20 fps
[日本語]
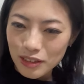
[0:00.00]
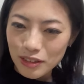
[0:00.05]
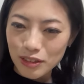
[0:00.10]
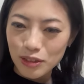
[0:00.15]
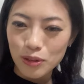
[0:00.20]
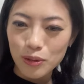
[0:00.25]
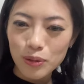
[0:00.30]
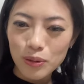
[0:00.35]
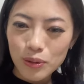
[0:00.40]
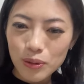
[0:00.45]

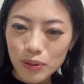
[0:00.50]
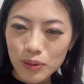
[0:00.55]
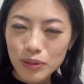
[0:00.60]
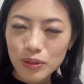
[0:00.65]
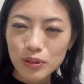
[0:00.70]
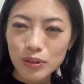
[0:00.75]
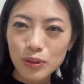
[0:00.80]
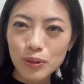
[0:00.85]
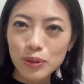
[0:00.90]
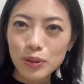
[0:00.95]
四
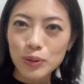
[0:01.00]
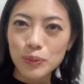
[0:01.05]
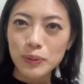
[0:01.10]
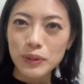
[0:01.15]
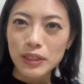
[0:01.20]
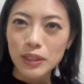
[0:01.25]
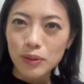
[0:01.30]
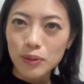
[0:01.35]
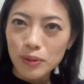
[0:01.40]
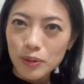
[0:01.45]
隅
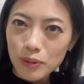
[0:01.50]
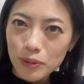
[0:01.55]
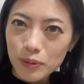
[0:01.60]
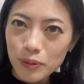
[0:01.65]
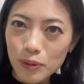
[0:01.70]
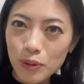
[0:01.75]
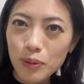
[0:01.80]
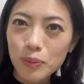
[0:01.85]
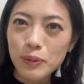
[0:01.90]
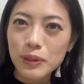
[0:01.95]
にこ
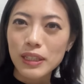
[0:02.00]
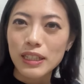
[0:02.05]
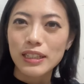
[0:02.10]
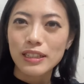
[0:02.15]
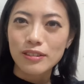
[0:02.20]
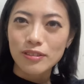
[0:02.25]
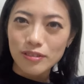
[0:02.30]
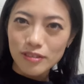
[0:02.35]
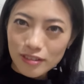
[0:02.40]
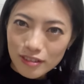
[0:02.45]
うゴムが
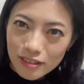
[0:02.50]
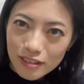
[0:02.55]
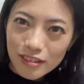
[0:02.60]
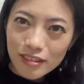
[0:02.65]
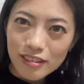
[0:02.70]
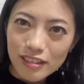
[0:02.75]
こうぐるっ